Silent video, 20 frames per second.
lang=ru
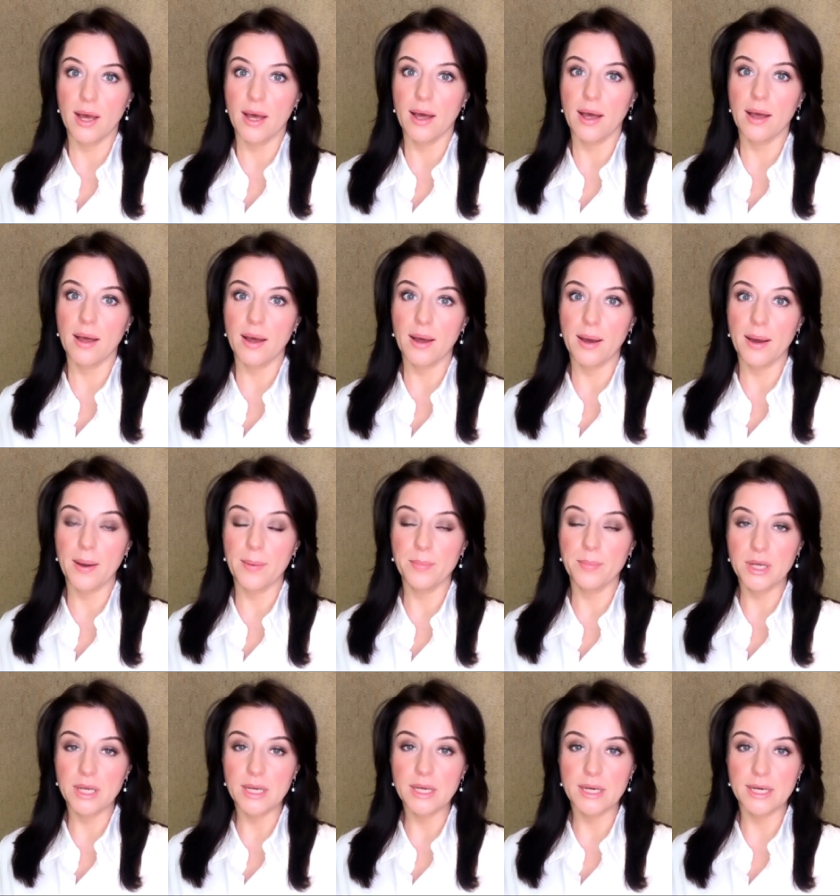э,
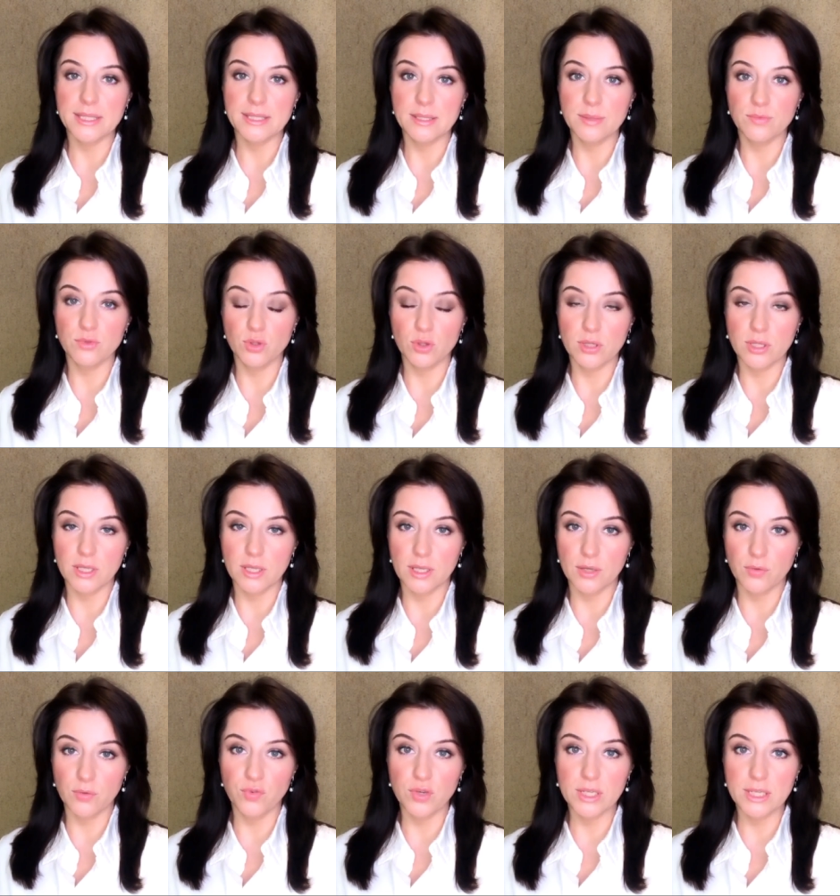мы хотим все-таки
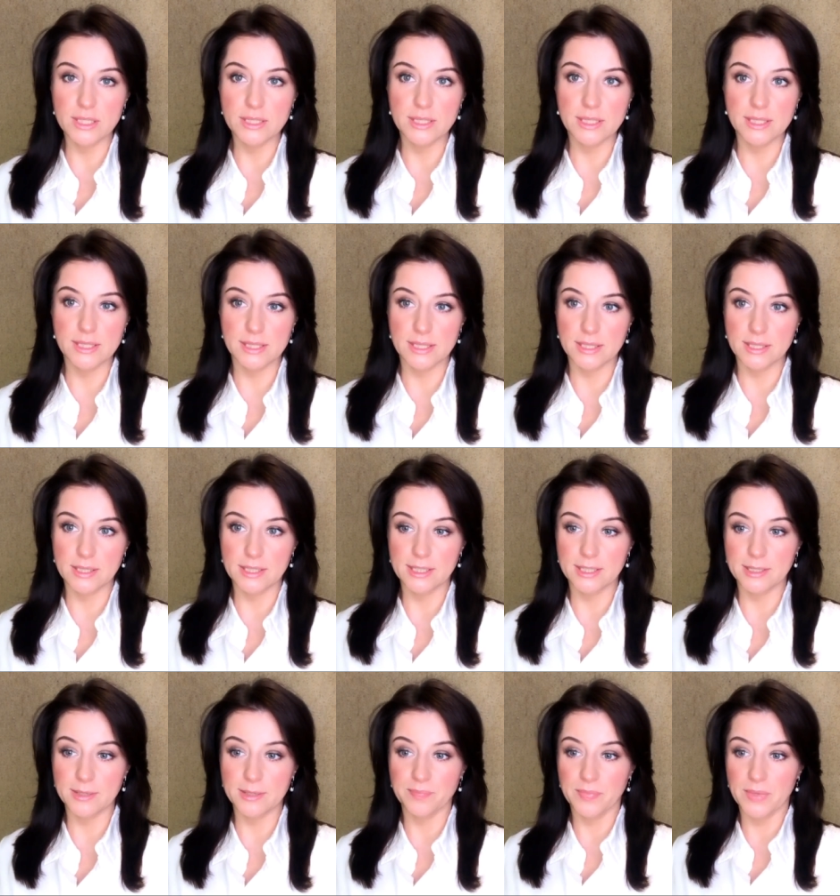выглядеть э,
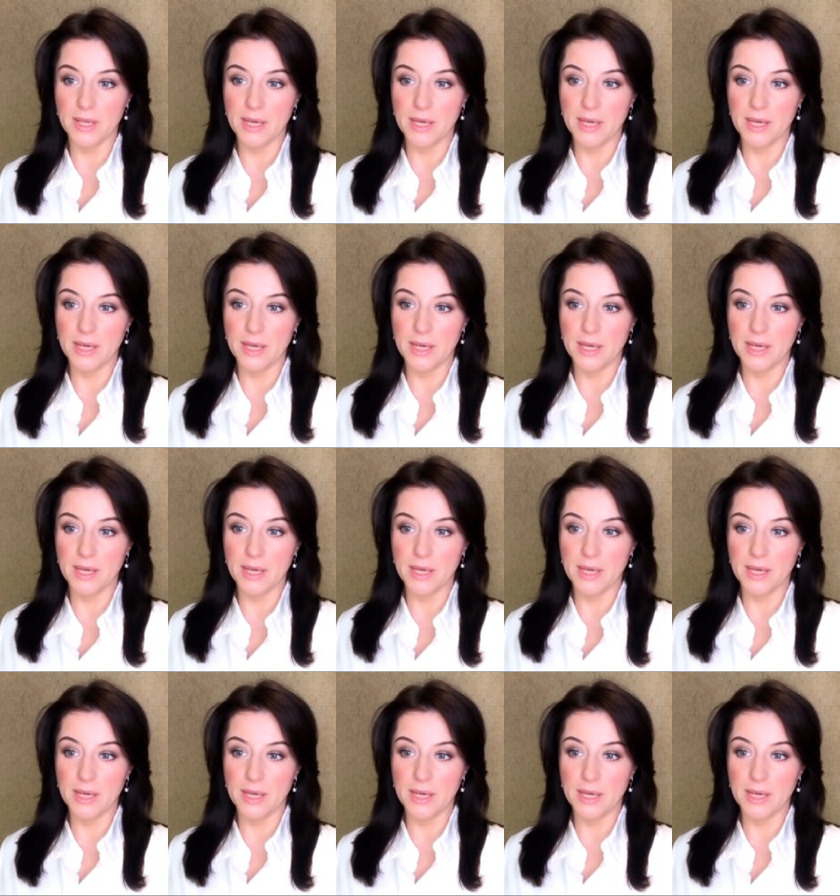а,